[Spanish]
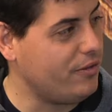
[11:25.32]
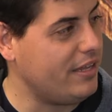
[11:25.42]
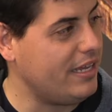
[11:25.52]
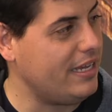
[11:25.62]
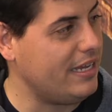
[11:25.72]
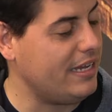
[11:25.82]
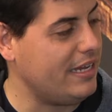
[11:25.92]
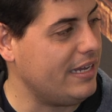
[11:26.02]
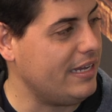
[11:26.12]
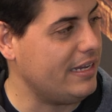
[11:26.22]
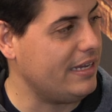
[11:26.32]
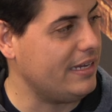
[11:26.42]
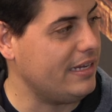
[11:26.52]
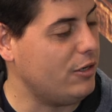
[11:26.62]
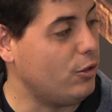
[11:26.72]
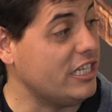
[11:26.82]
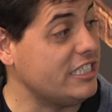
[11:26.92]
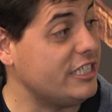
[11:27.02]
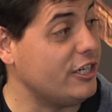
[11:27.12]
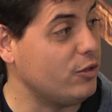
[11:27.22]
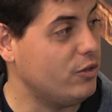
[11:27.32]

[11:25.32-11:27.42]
de eh, Lo Lechero